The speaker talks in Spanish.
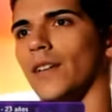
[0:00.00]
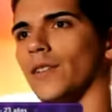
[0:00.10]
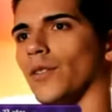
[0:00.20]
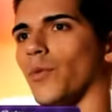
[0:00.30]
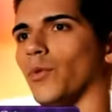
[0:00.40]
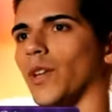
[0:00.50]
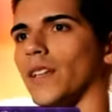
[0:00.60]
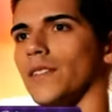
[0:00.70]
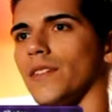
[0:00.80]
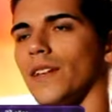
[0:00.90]
no me
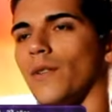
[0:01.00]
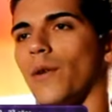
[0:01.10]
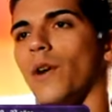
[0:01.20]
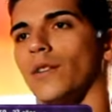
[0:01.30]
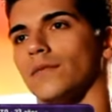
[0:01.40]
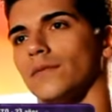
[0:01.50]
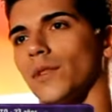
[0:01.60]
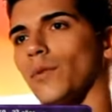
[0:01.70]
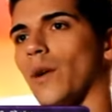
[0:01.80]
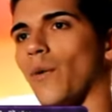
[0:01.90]
gustaría ser, aunque bueno,
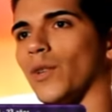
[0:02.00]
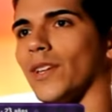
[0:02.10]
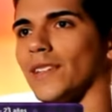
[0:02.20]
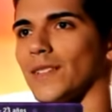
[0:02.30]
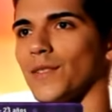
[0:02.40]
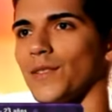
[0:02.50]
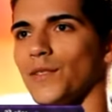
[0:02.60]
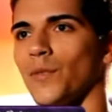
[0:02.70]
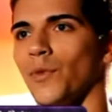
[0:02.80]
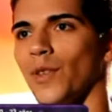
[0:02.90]
tengo una cuota de
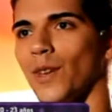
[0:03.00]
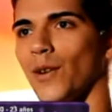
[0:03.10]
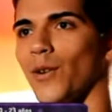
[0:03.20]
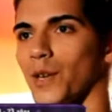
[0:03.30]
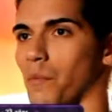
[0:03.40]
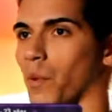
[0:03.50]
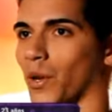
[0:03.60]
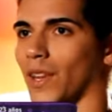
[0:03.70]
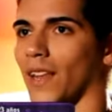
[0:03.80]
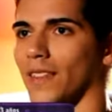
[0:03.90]
narcisismo y de
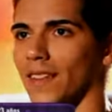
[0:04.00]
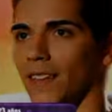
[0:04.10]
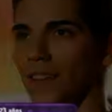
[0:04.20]
importante